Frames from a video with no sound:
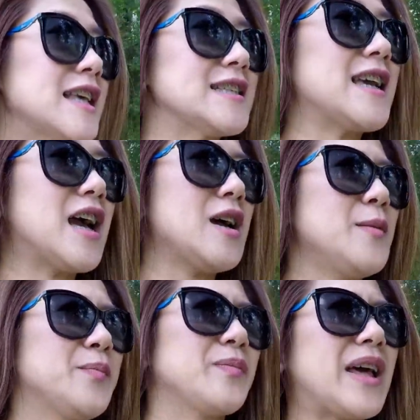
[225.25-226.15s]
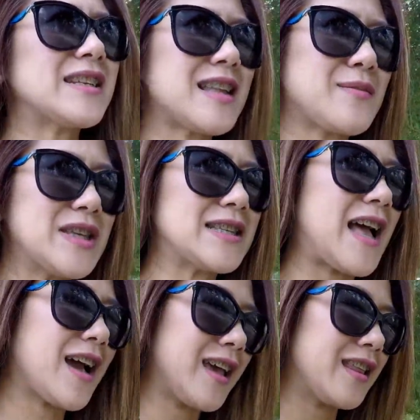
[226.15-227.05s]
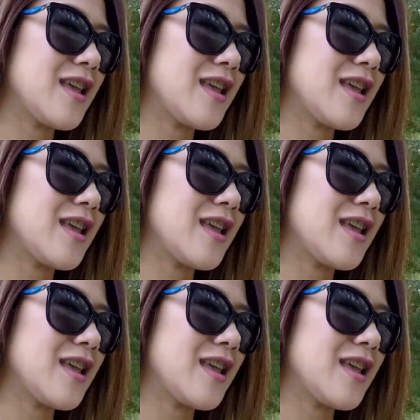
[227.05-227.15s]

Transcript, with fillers: Kasi nga, parang sabi niya sa akin,